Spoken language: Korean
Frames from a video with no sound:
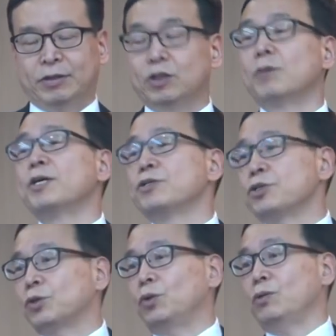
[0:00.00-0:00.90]

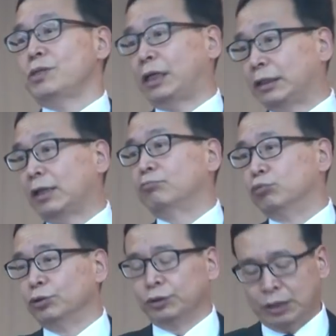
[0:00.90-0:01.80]
그러면서도 자기가
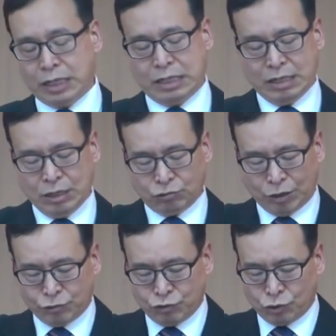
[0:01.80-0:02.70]
무언가
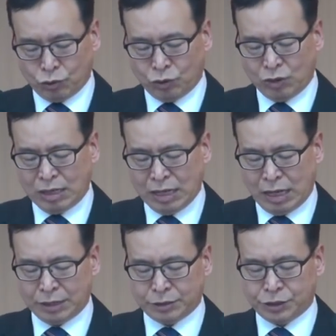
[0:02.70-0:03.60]
되는 줄로
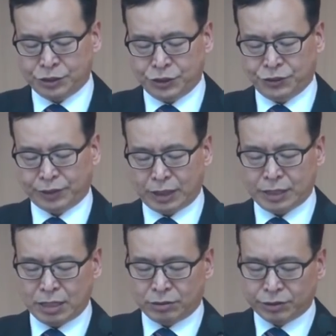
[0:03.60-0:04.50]
아는 것이지
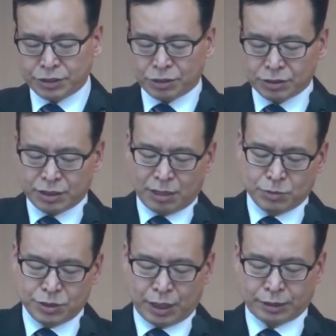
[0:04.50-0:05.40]
가장 어리석은
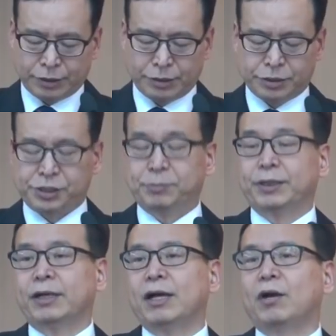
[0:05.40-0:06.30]
삶을 살게 되는
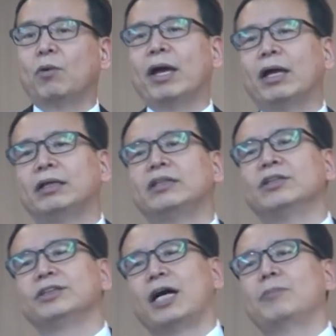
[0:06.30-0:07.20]
것입니다. 왜
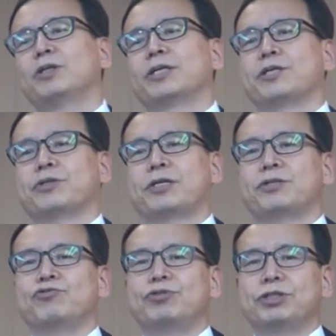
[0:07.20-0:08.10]
이런 삶을
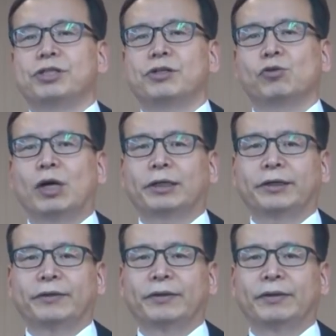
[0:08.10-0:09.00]
계속해서 유지시키려고
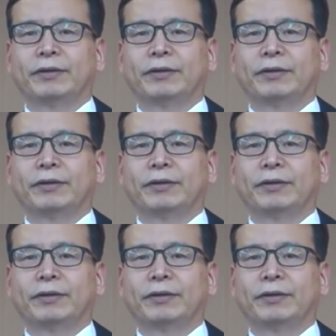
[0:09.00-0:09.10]
할까요?